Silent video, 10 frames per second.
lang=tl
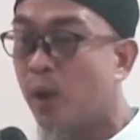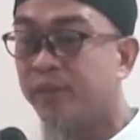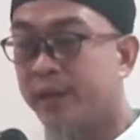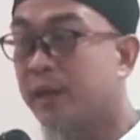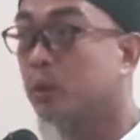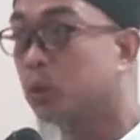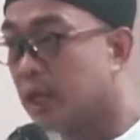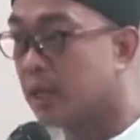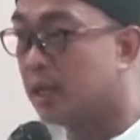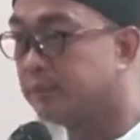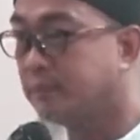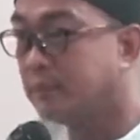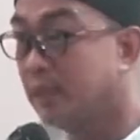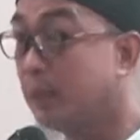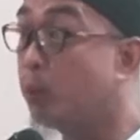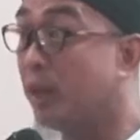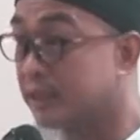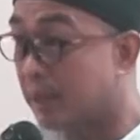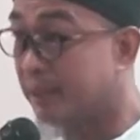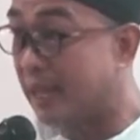no hantay nga agusar iti
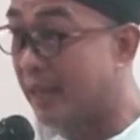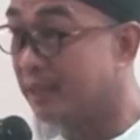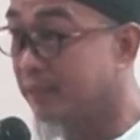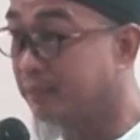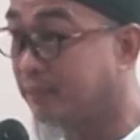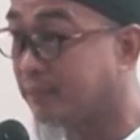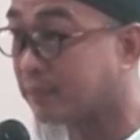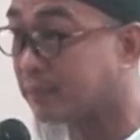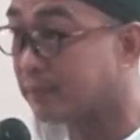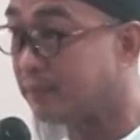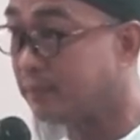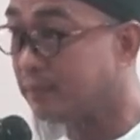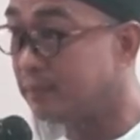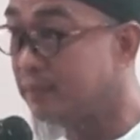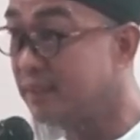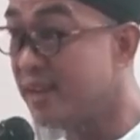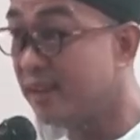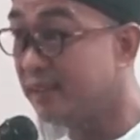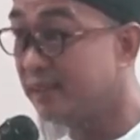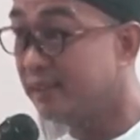puwersa mo itlaan
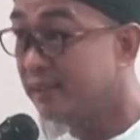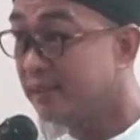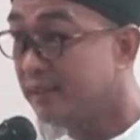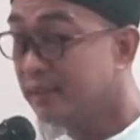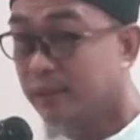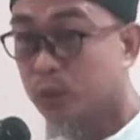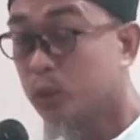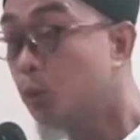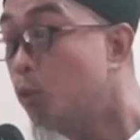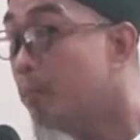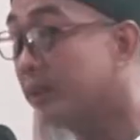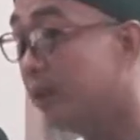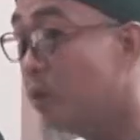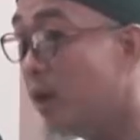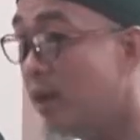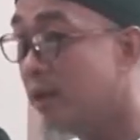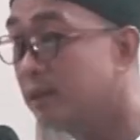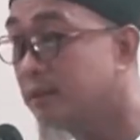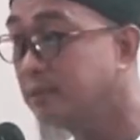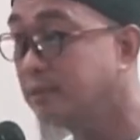nya isoso mong batayo ah